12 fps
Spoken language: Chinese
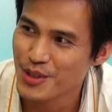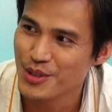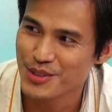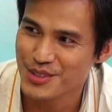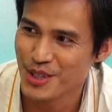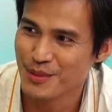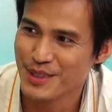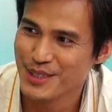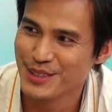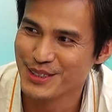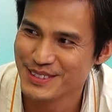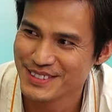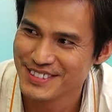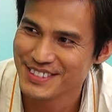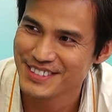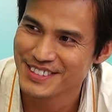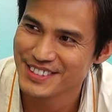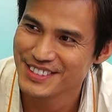有小朋友，
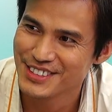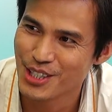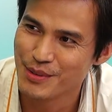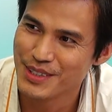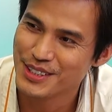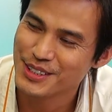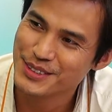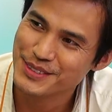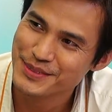小朋友，